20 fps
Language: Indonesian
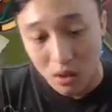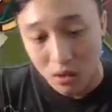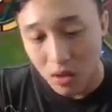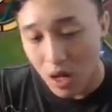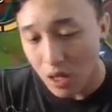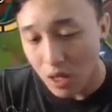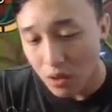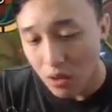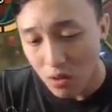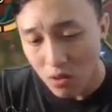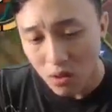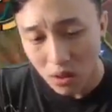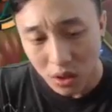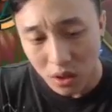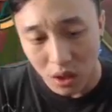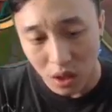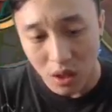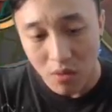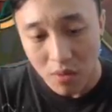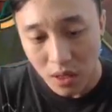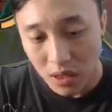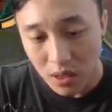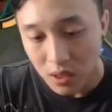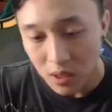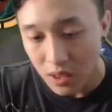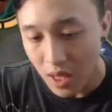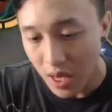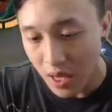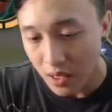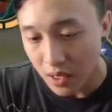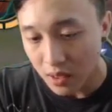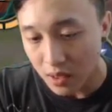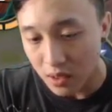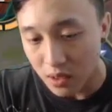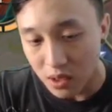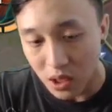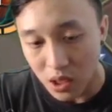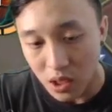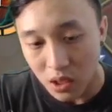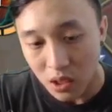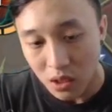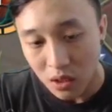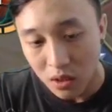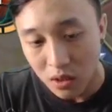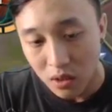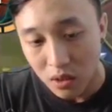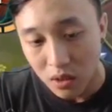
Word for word: Dan oke okay, masih sakit sih ini